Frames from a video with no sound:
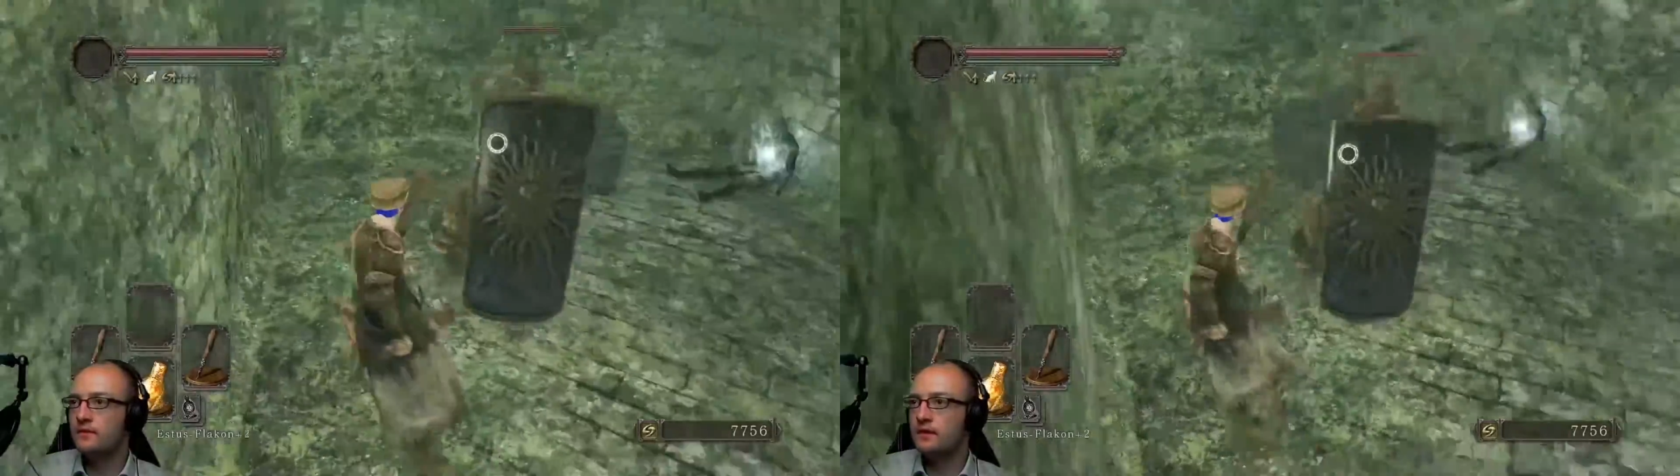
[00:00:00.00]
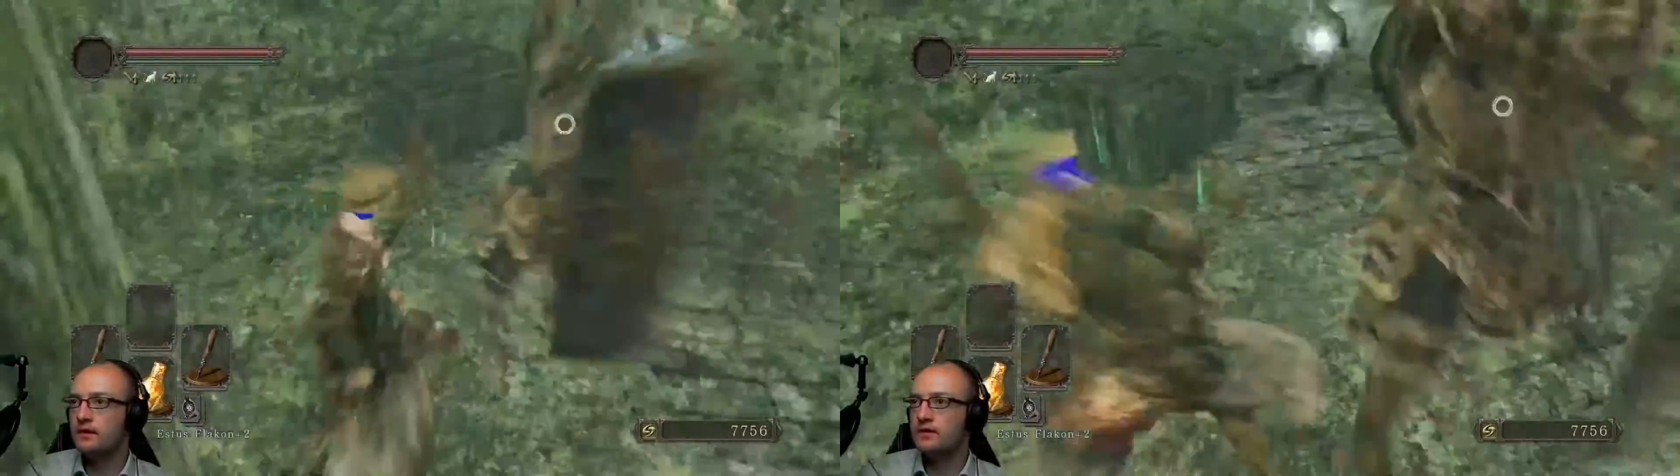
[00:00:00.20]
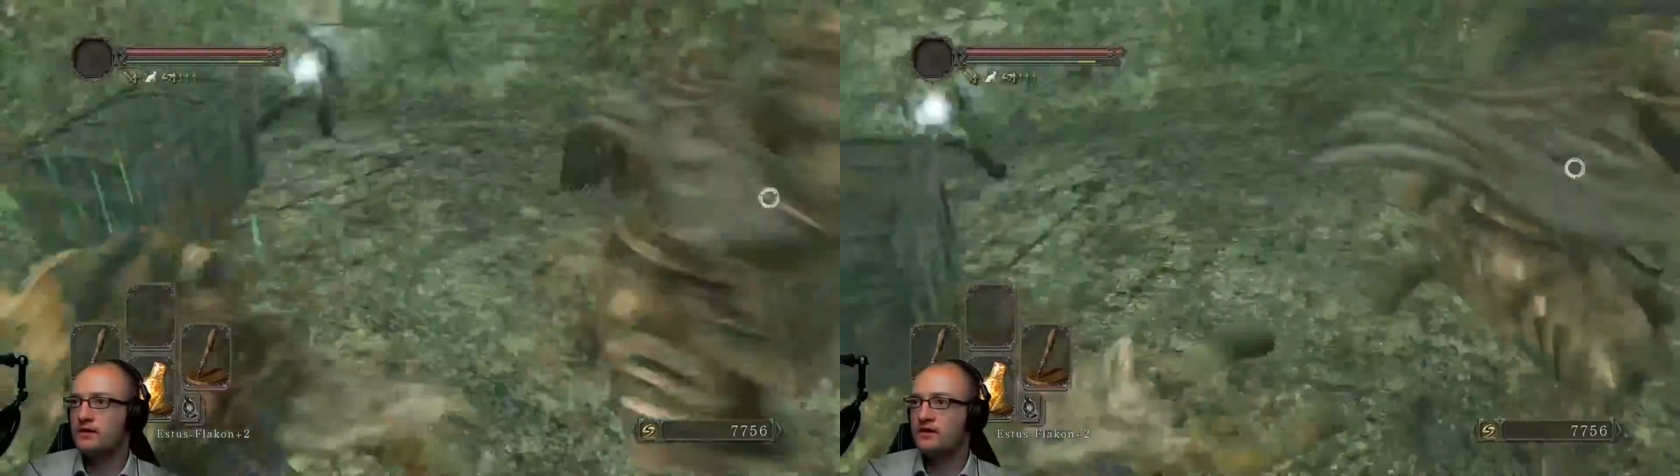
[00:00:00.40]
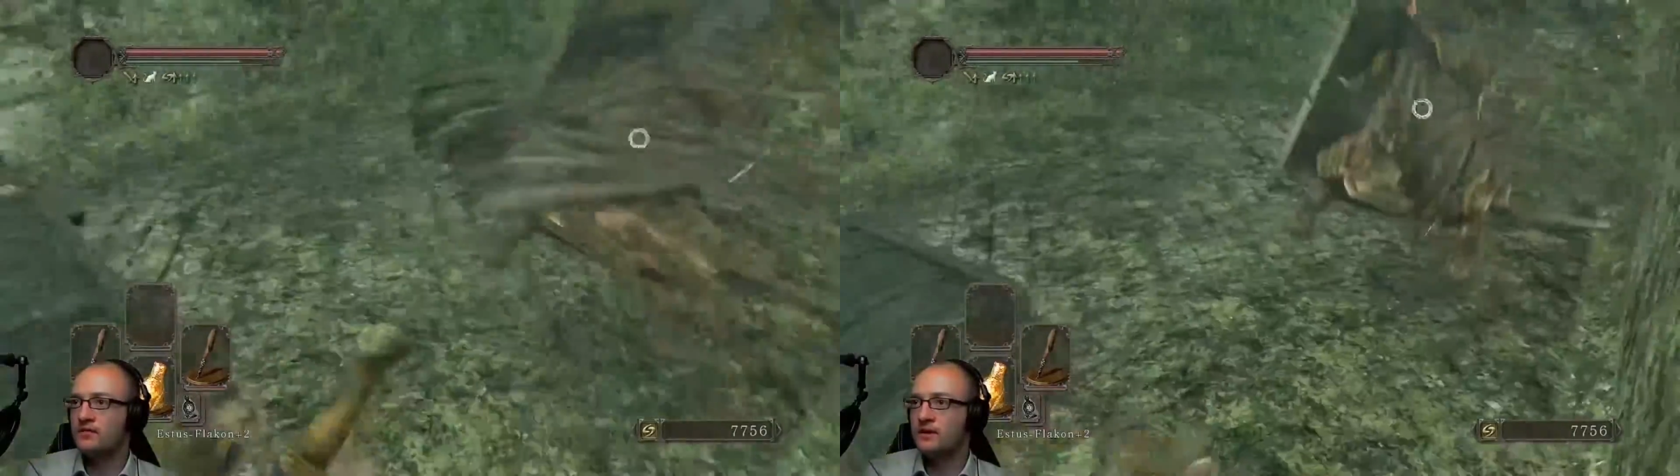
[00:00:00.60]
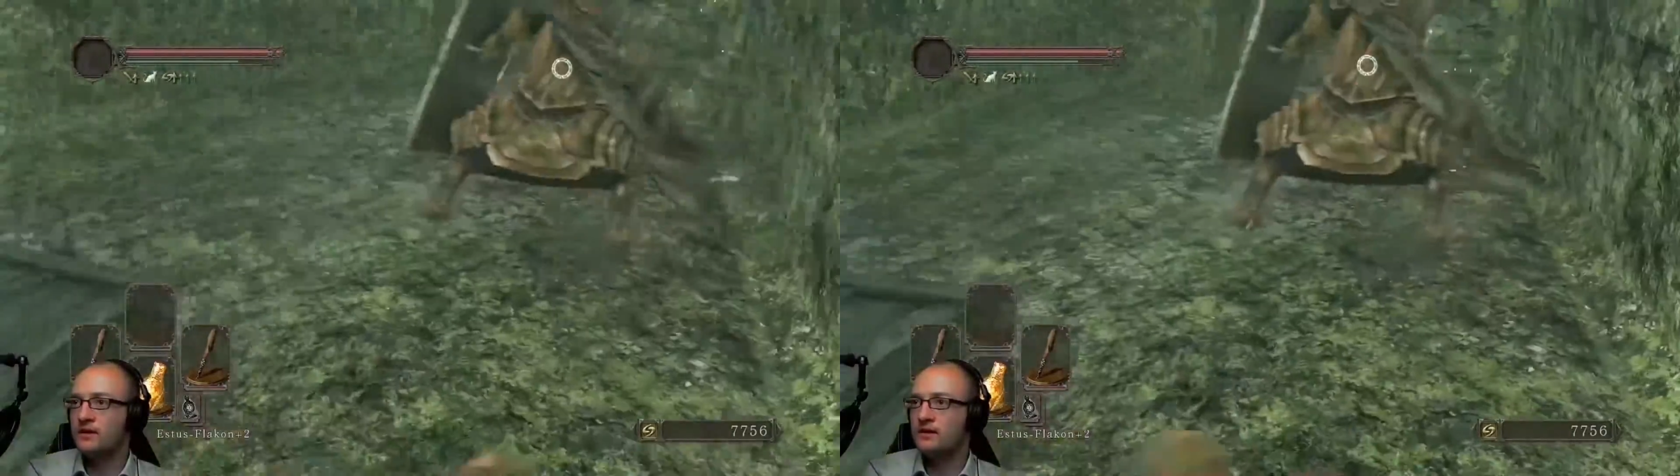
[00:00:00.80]
Ein
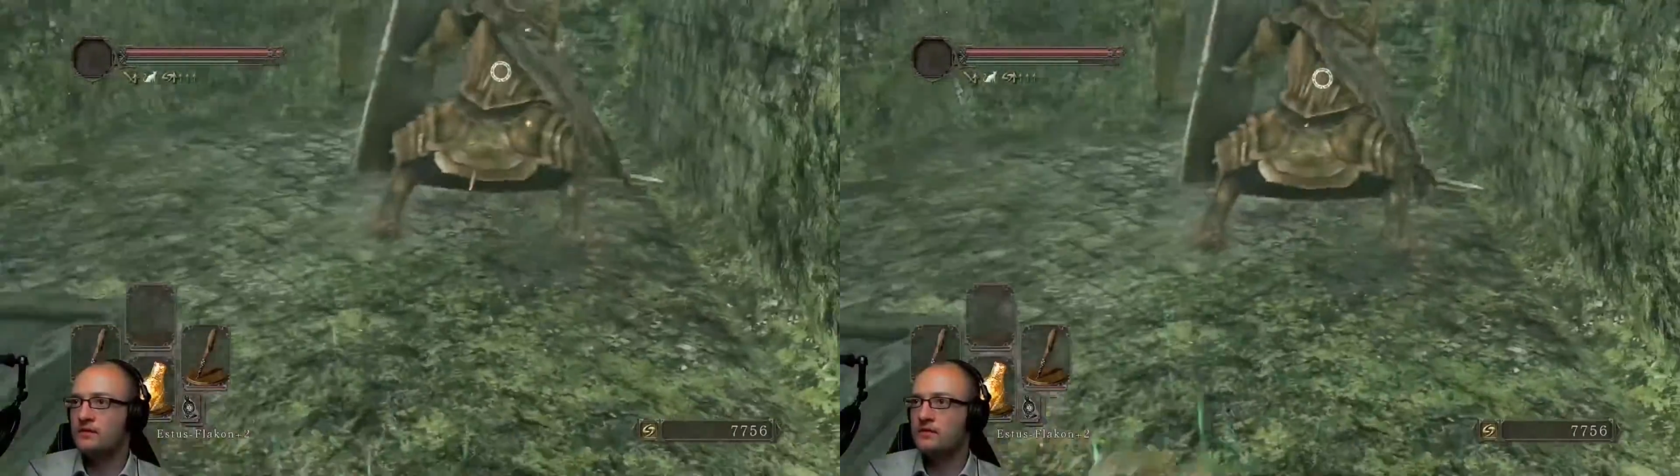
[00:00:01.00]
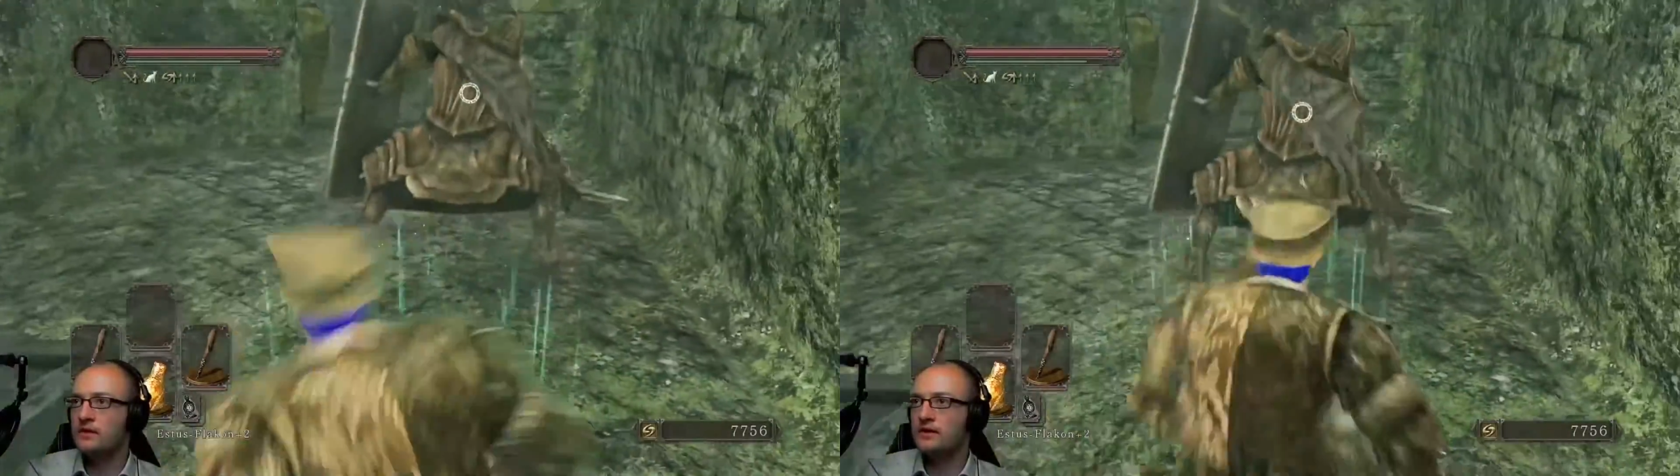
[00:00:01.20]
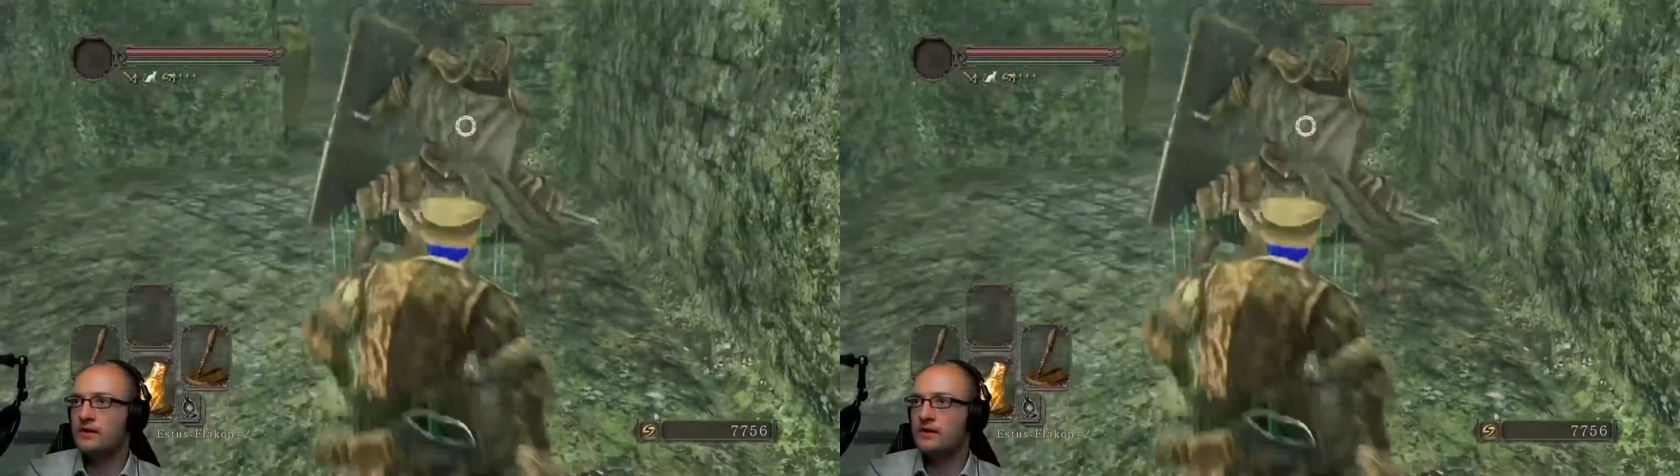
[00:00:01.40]
Riddersmann, ein, ein